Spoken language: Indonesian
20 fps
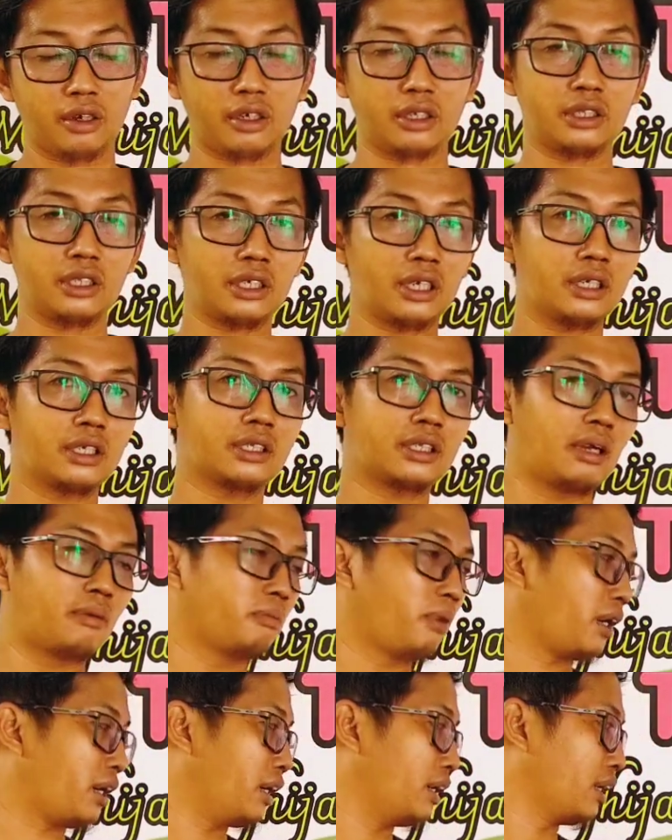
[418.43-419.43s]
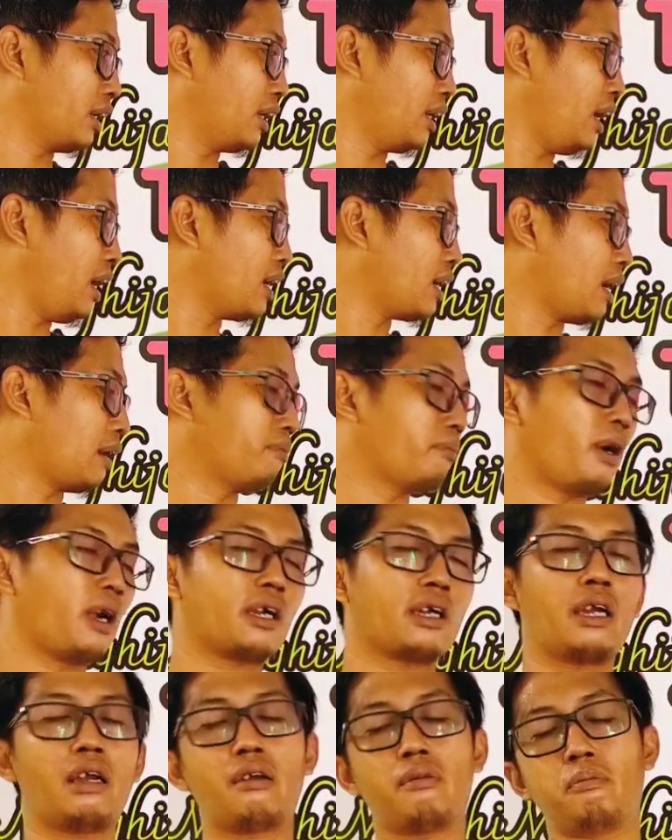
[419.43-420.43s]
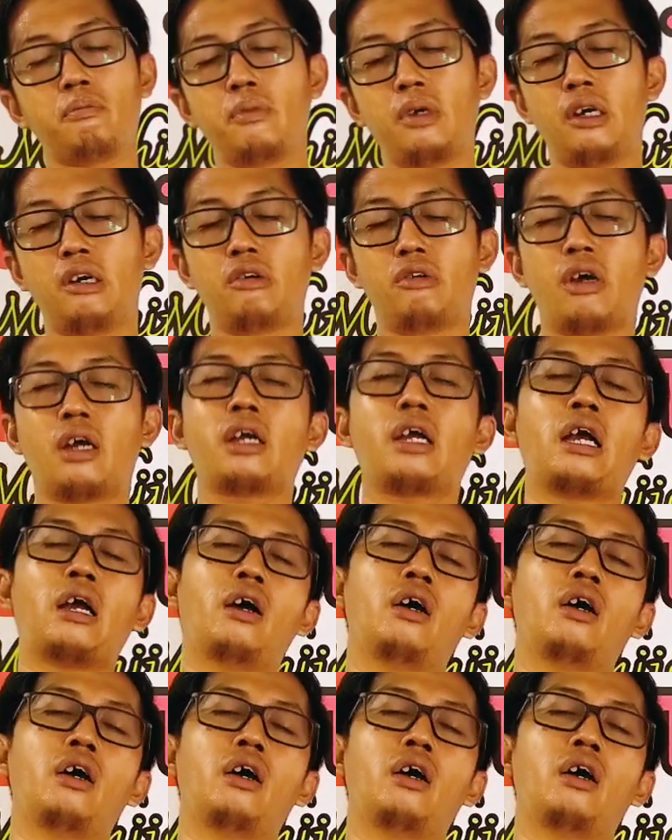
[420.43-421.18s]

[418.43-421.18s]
Ketika ditambahkan dengan arang, maka bahwa